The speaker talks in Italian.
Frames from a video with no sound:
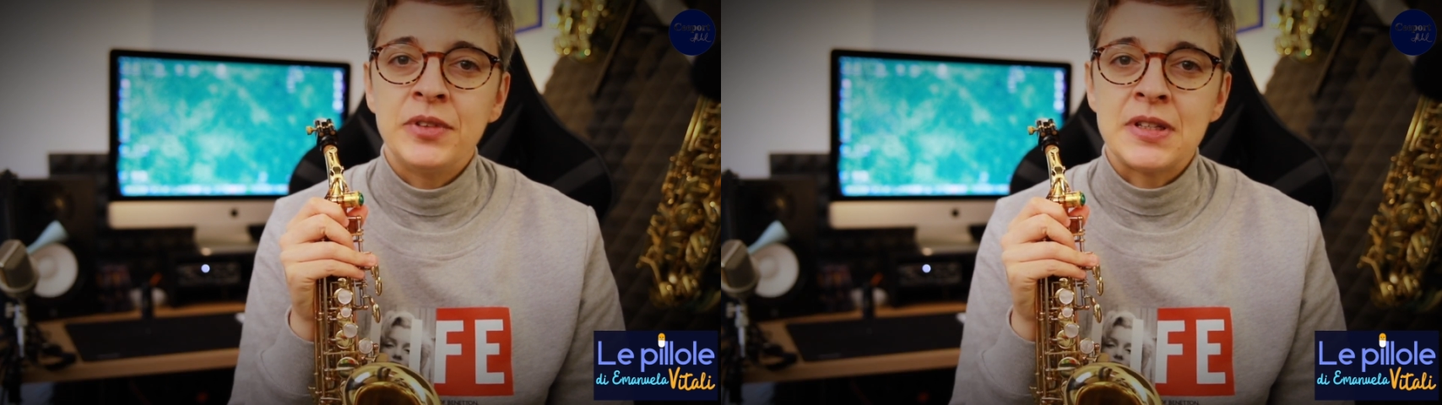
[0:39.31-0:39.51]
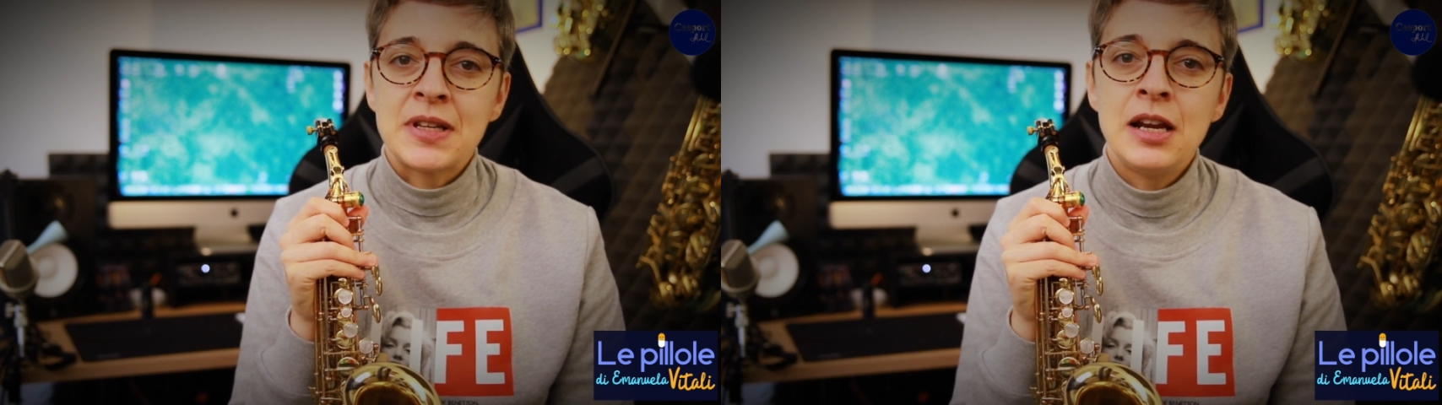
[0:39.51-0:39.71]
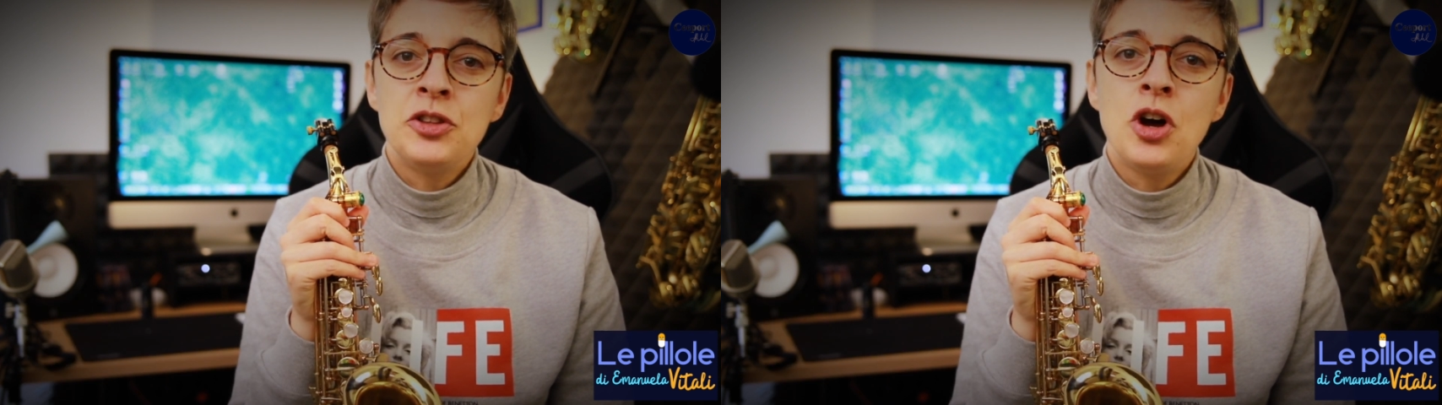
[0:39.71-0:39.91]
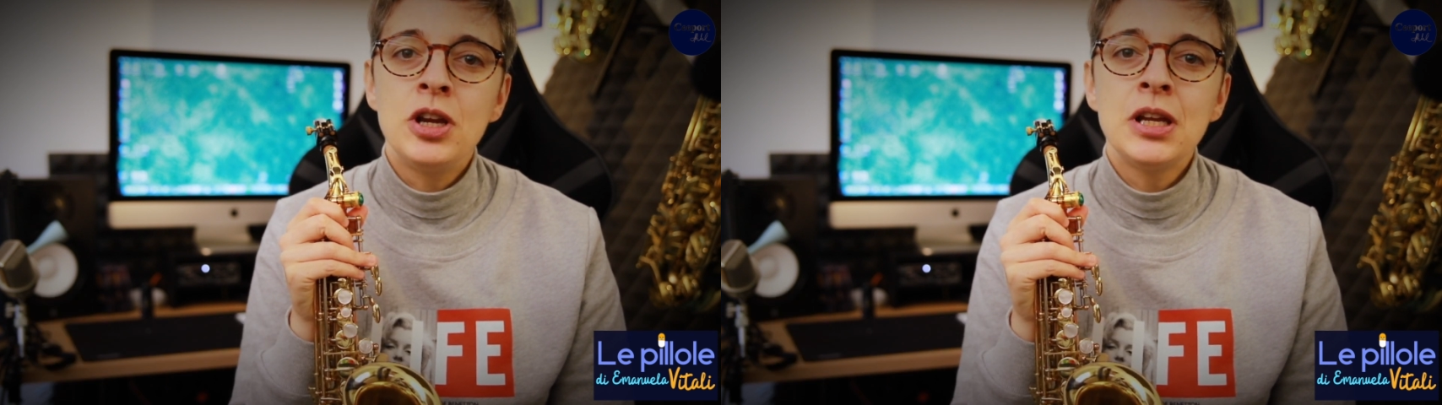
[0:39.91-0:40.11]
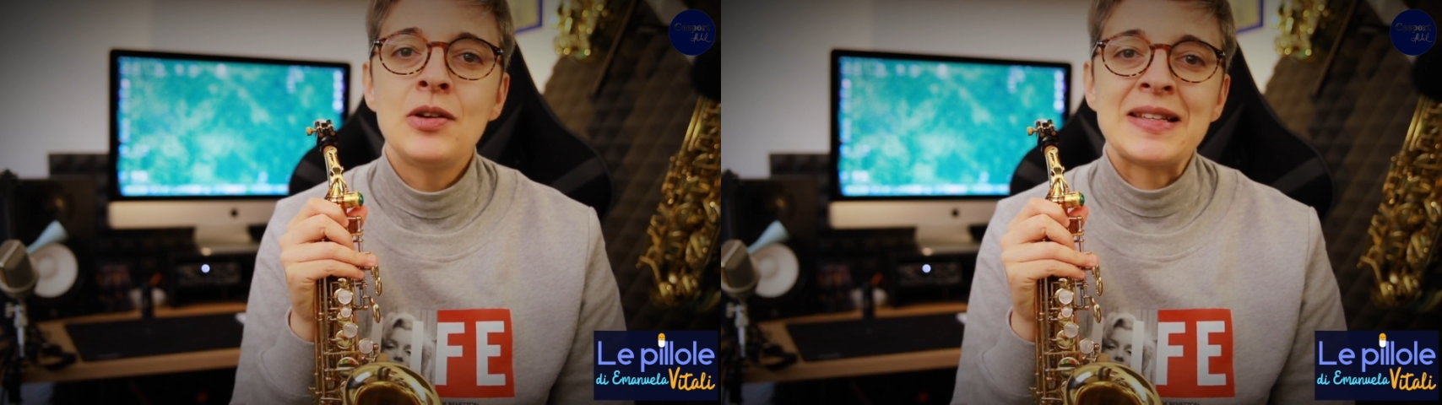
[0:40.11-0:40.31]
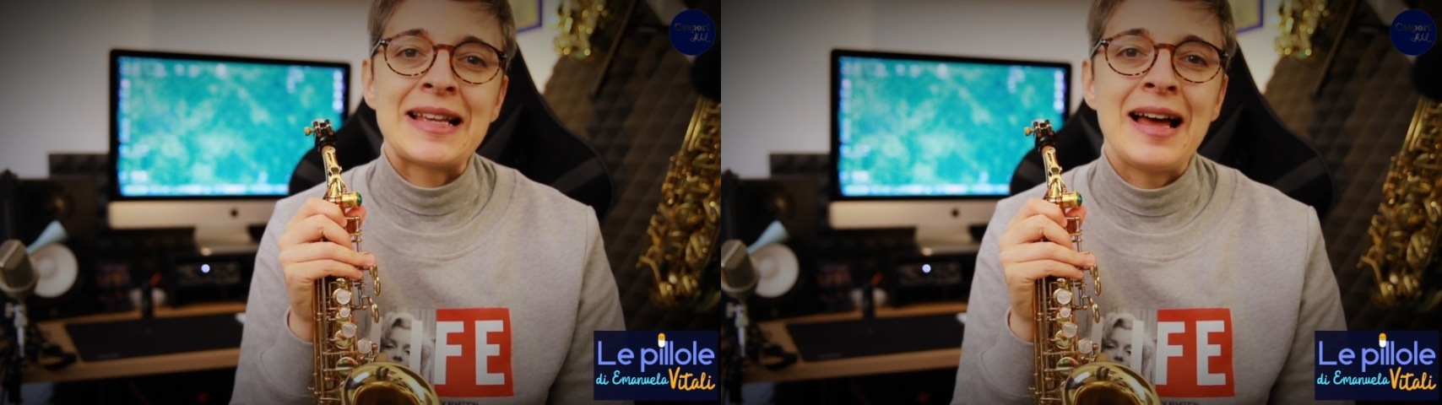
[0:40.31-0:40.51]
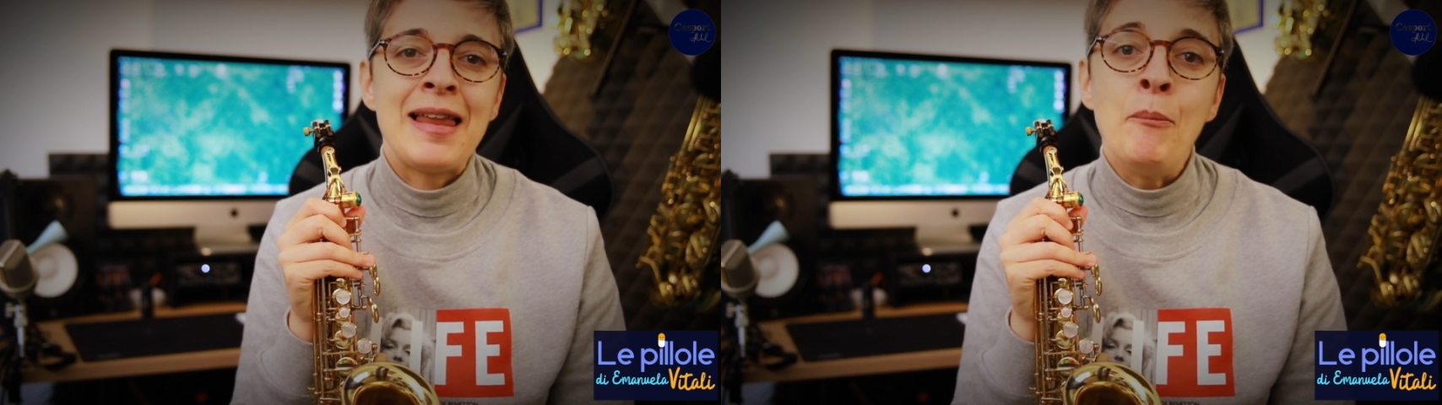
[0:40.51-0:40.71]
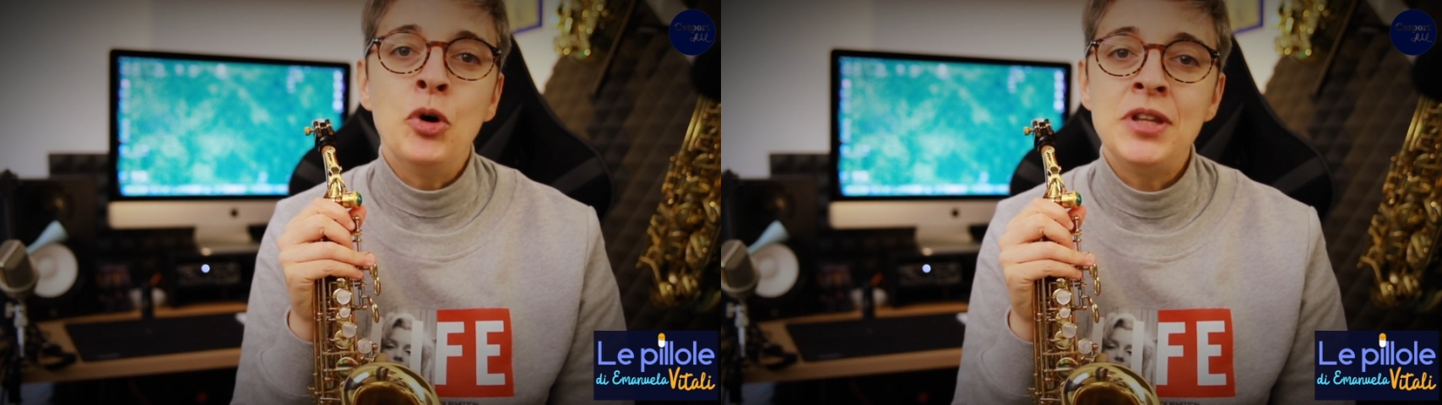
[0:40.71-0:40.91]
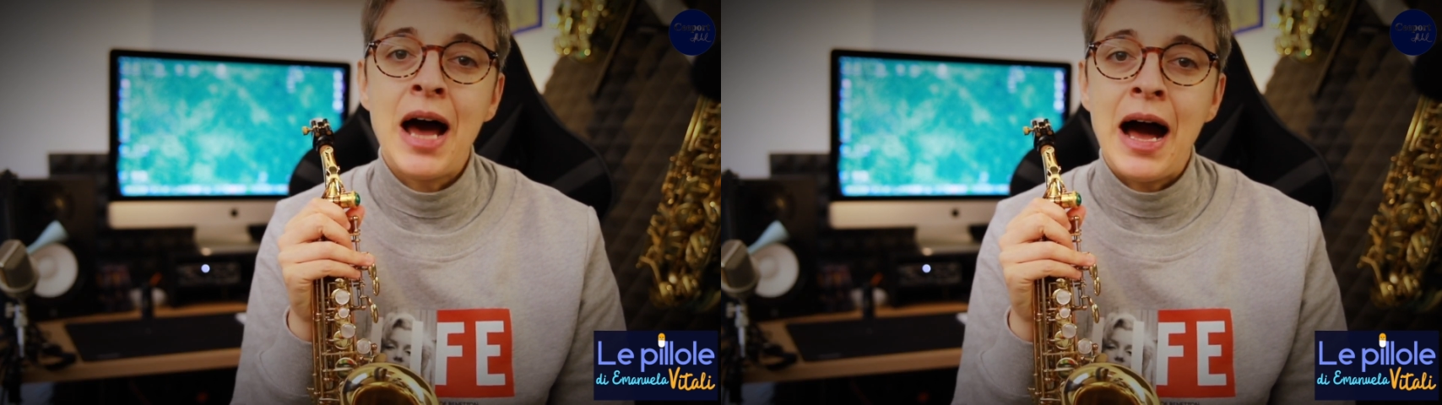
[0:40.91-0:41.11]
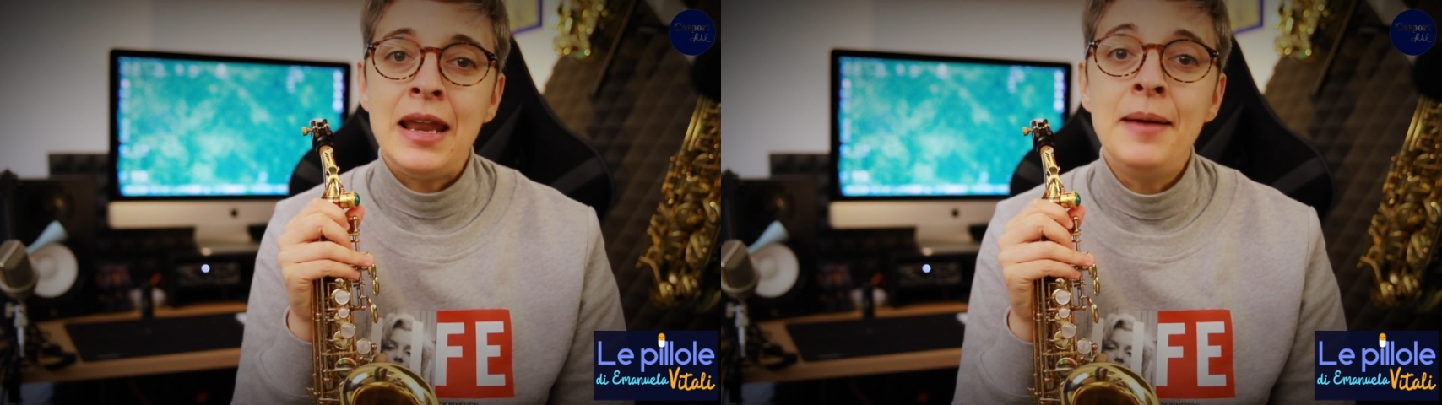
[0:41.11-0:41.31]
La scala dorica è una scala
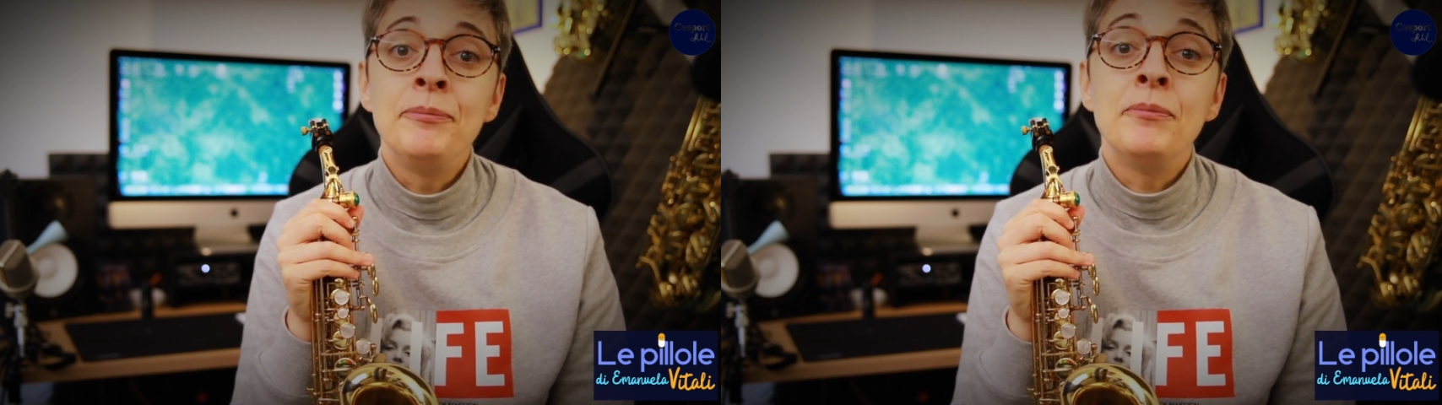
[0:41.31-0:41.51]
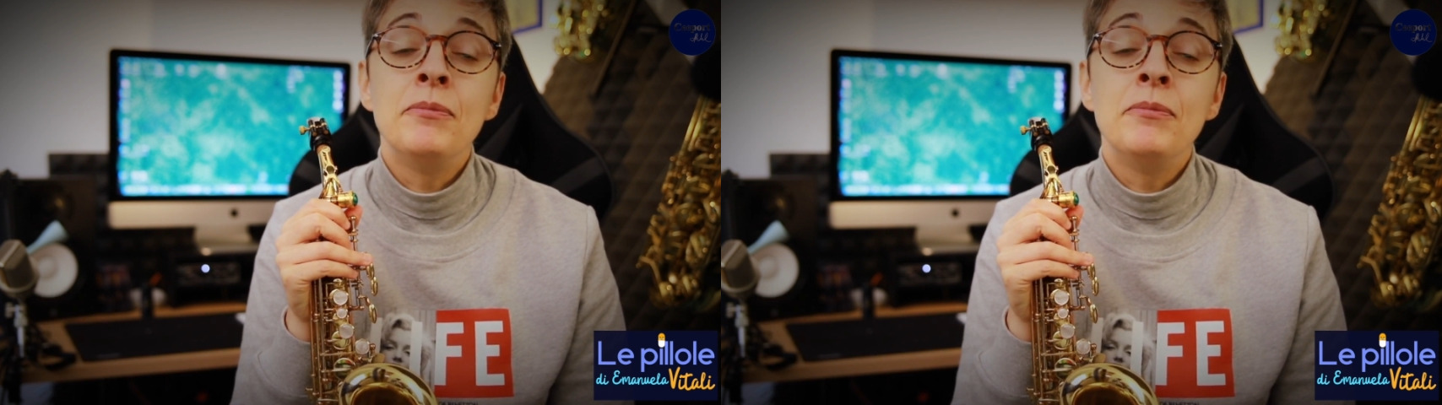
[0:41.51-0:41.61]
modale